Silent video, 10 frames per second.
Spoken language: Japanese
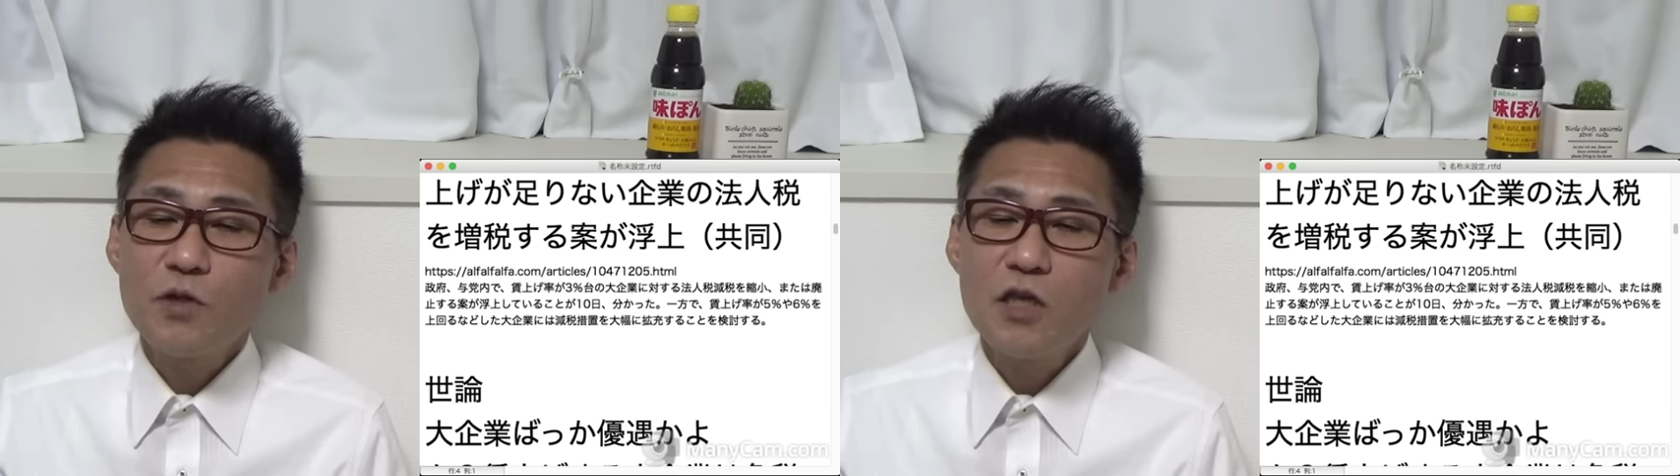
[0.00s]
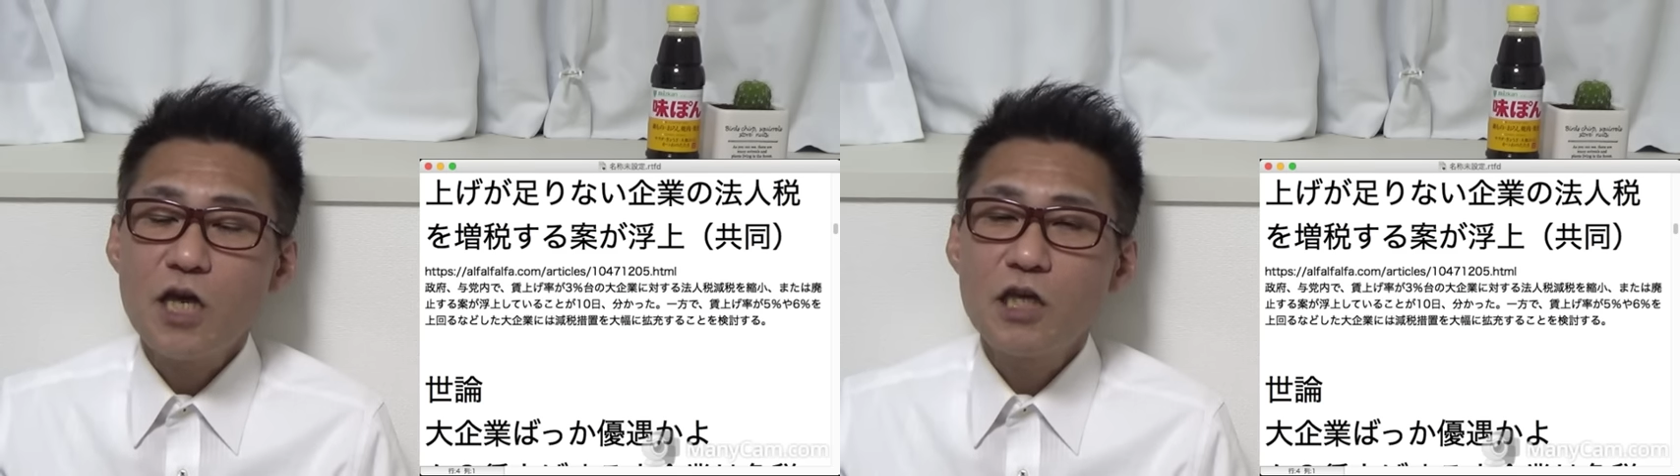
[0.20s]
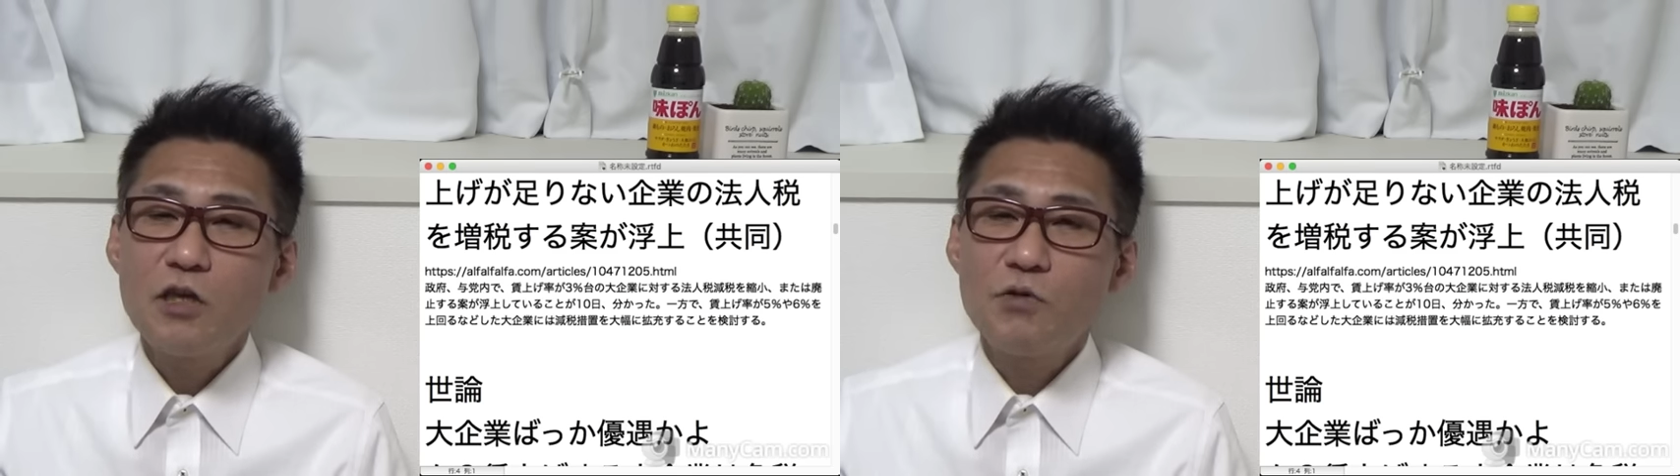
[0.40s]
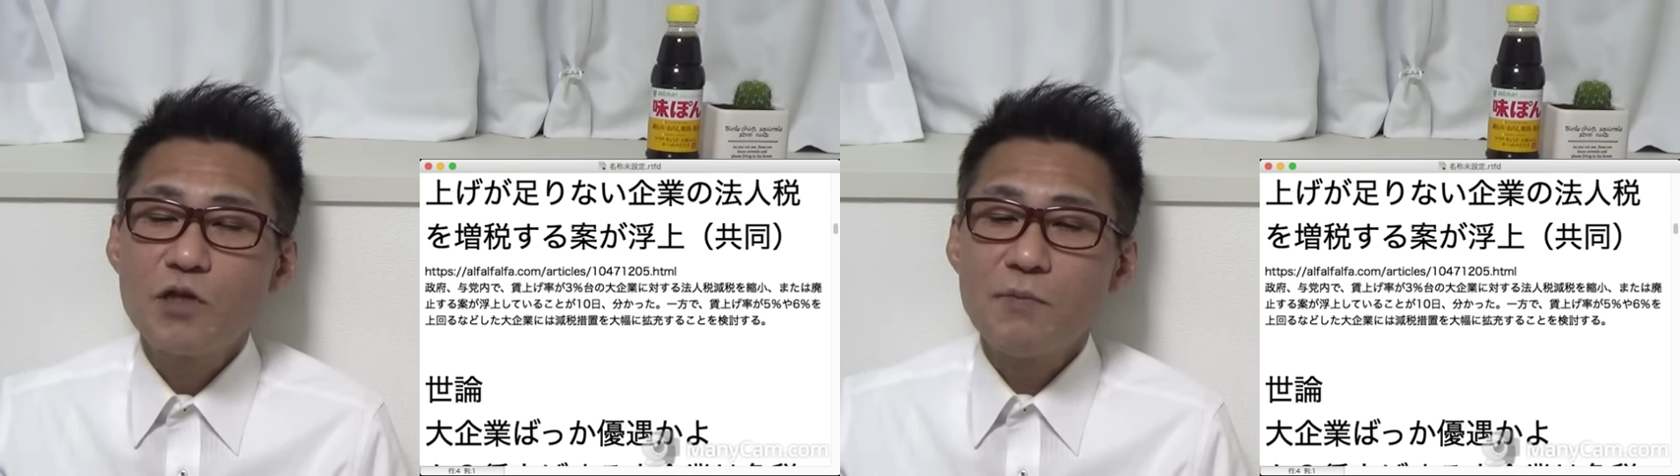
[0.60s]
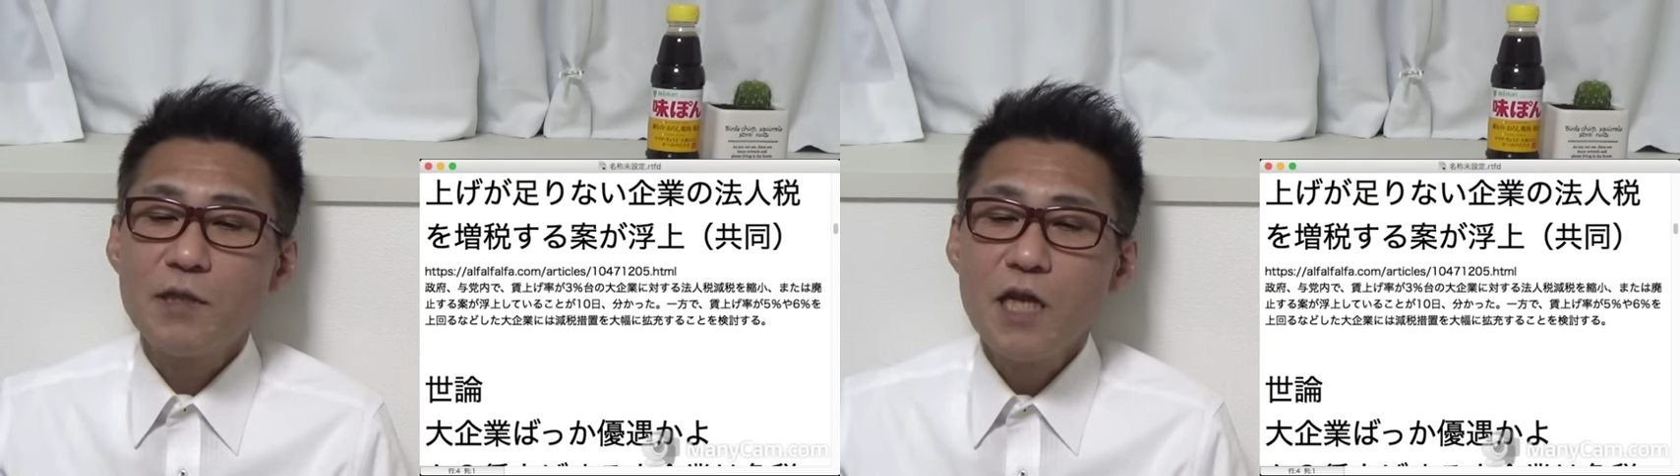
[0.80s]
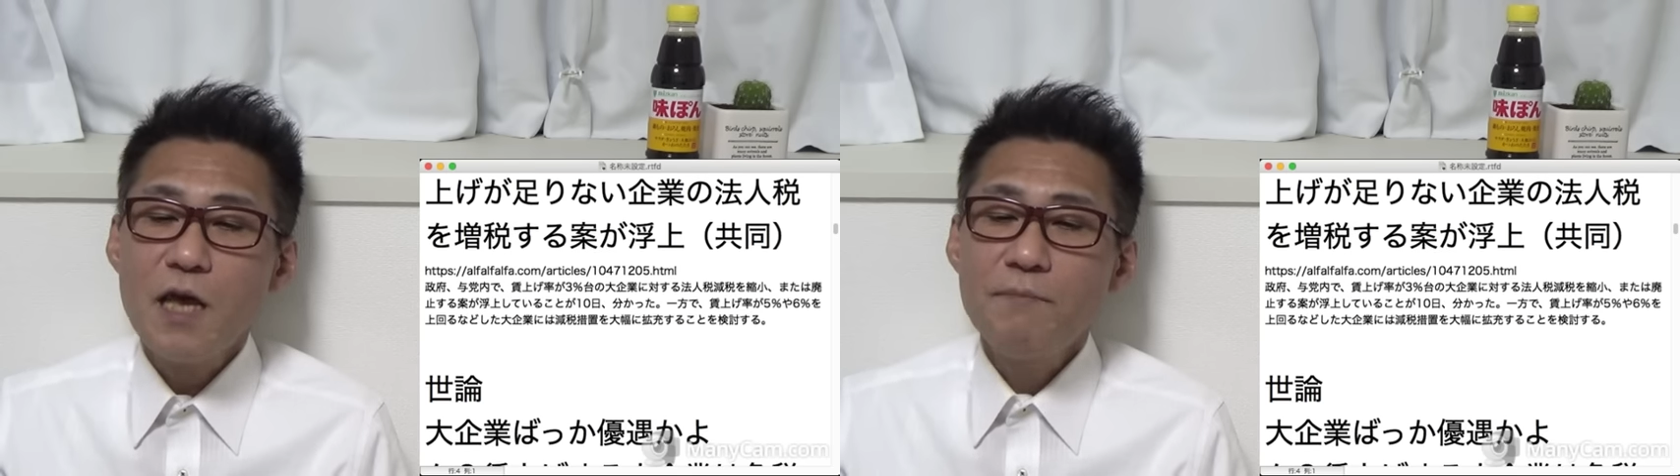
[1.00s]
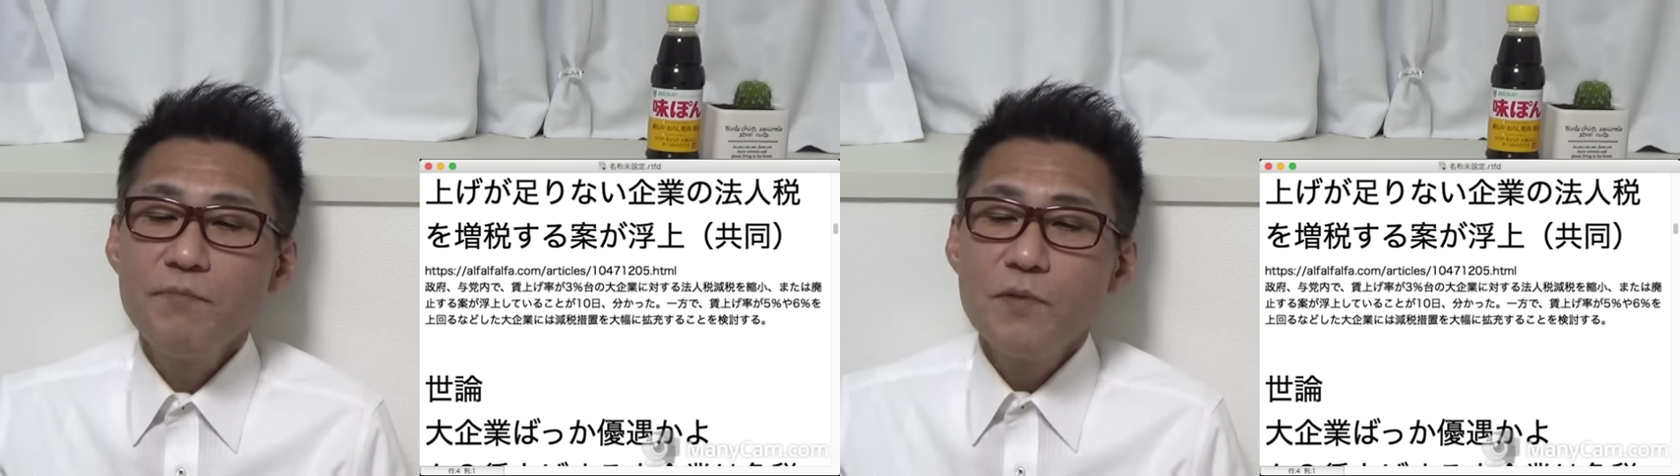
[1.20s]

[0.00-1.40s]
んね。大企業に比べてね。